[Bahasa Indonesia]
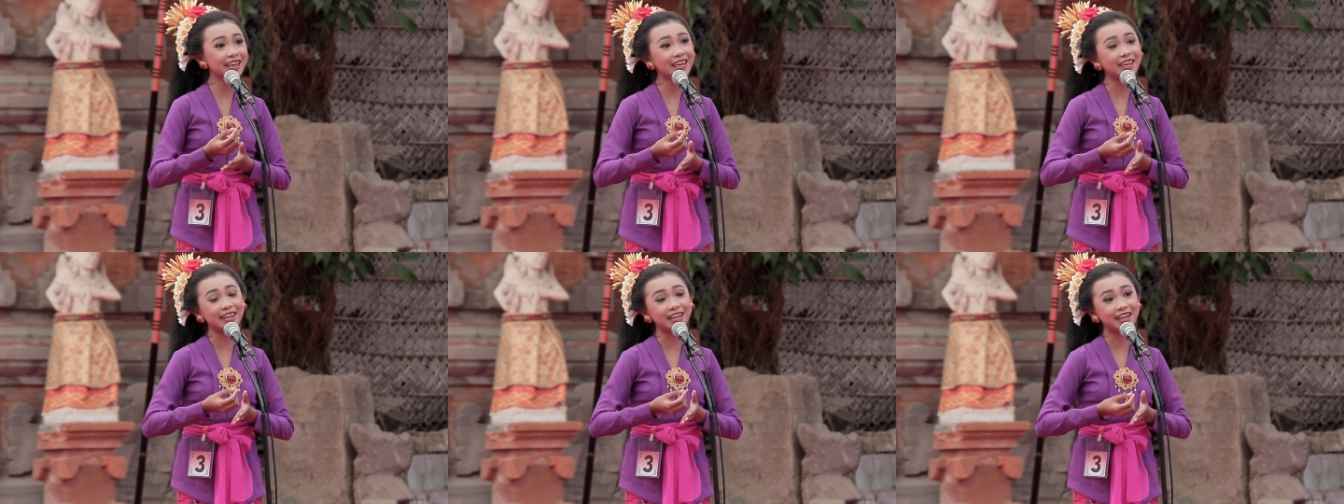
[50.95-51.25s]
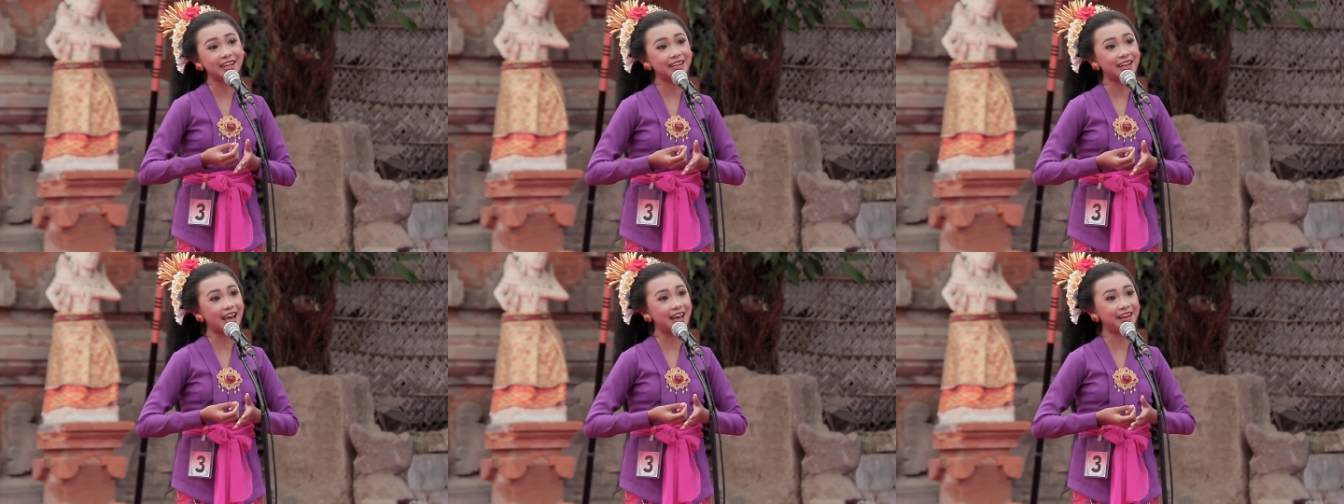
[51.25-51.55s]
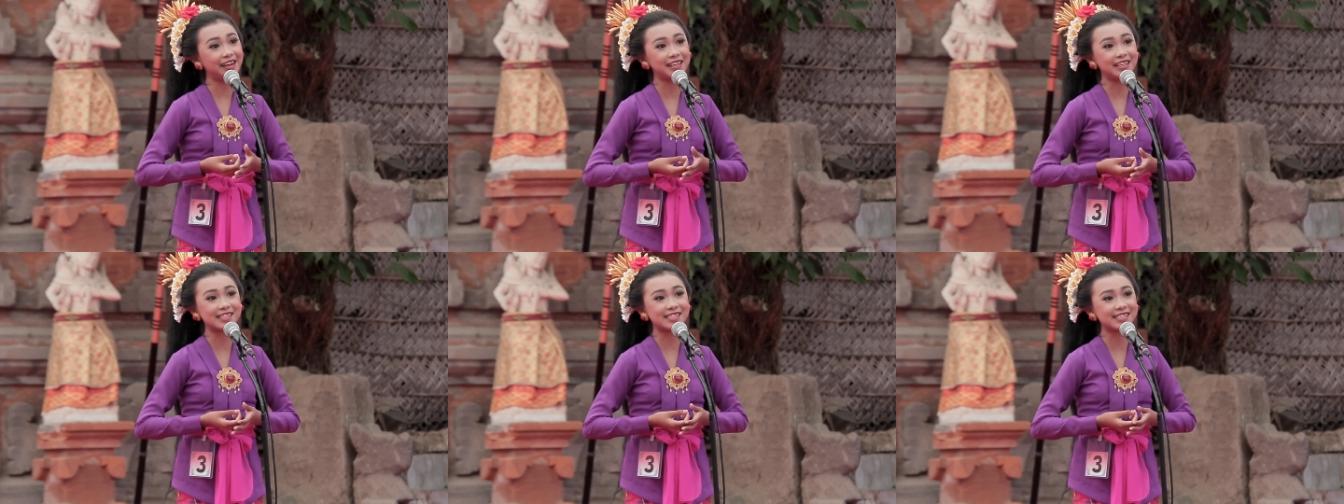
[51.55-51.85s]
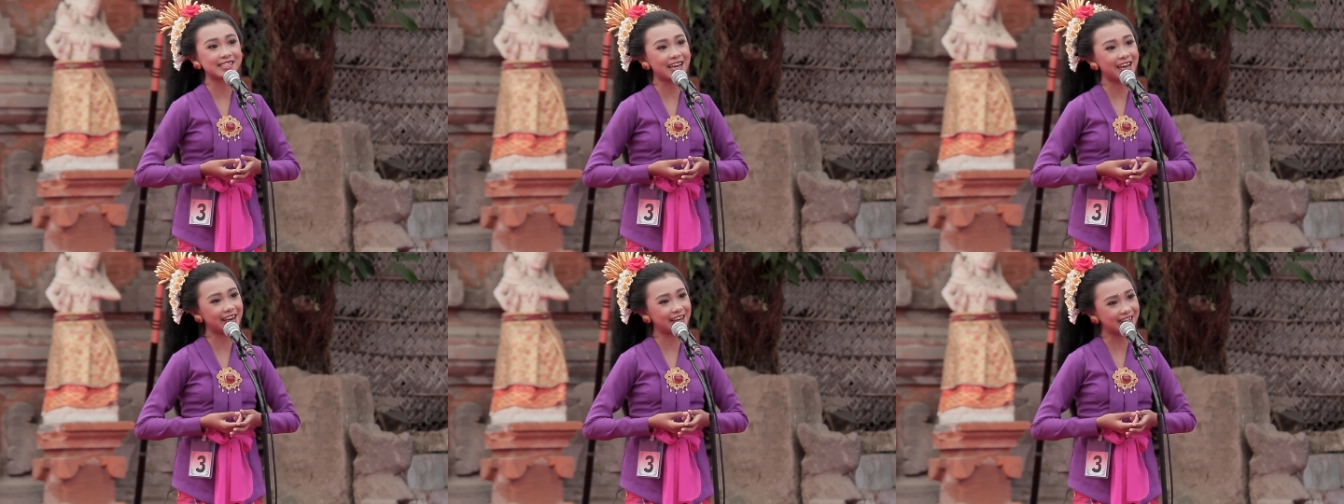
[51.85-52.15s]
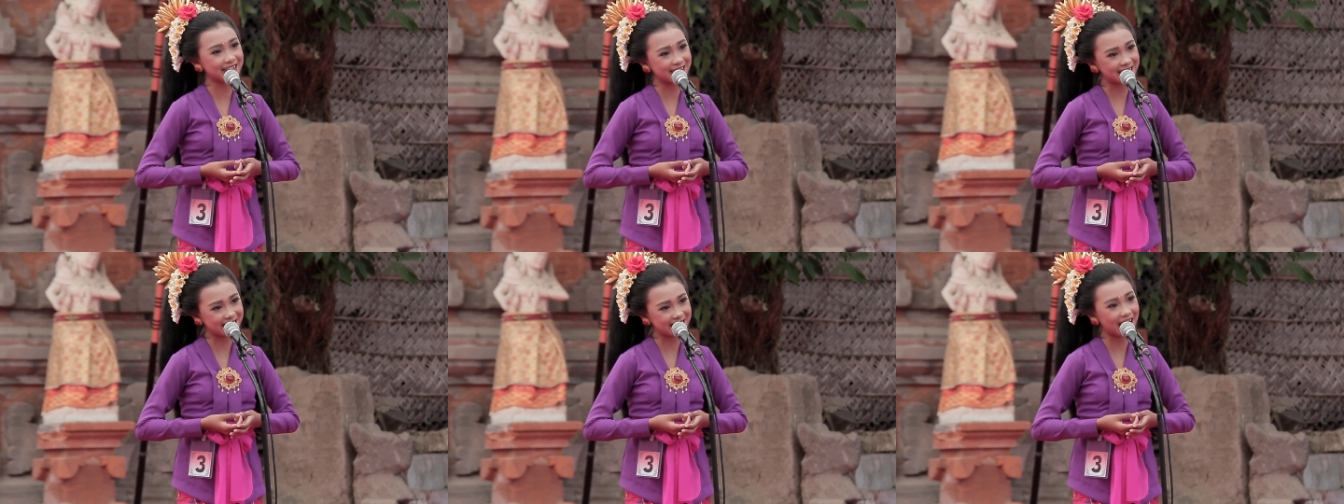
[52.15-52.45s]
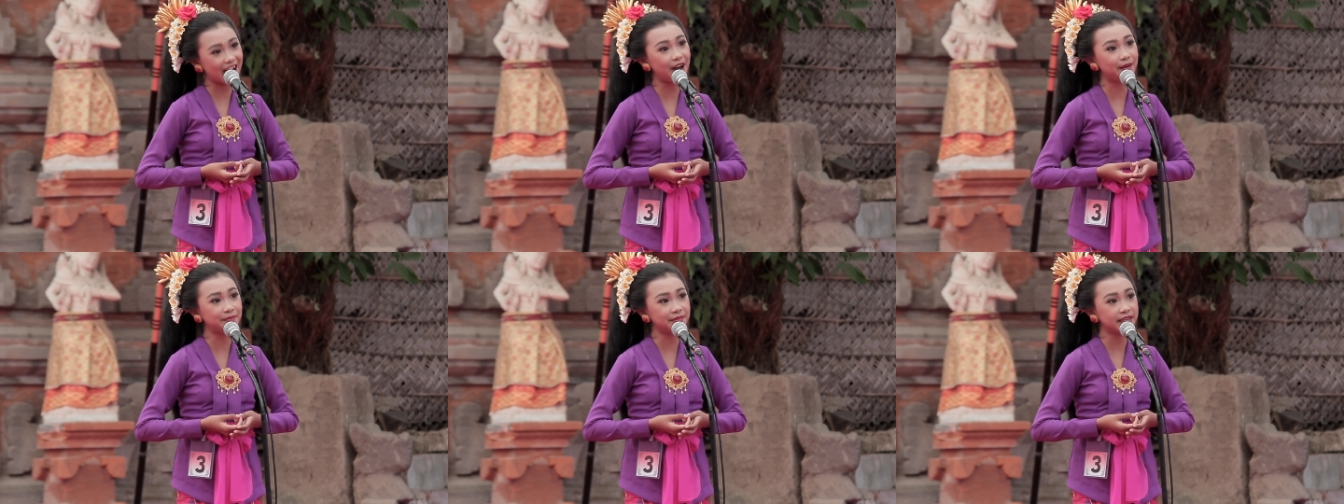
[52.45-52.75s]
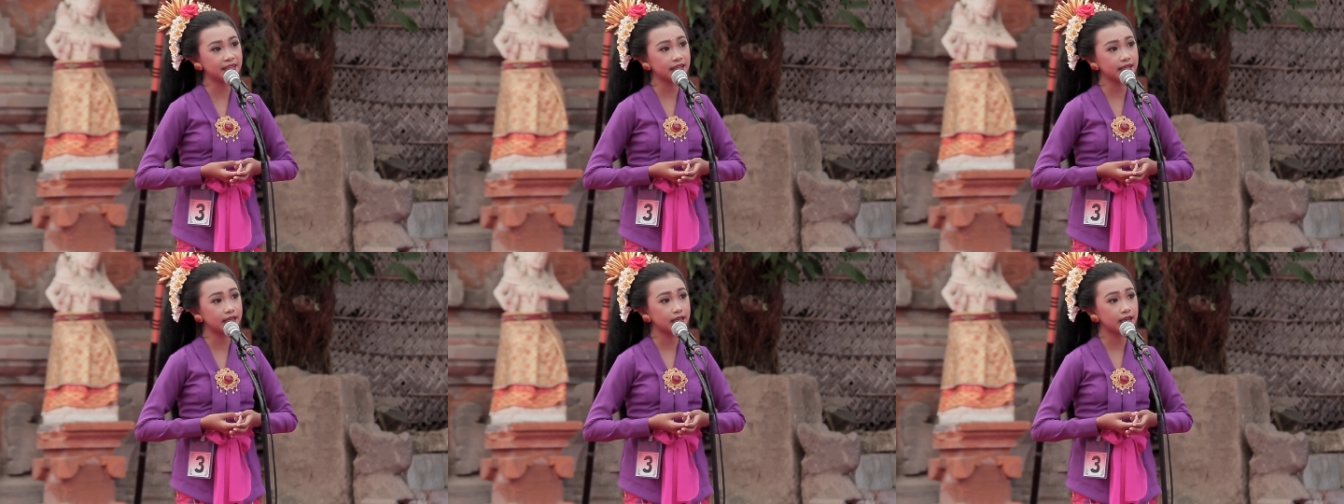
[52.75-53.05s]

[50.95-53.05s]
ide dani sarang sami.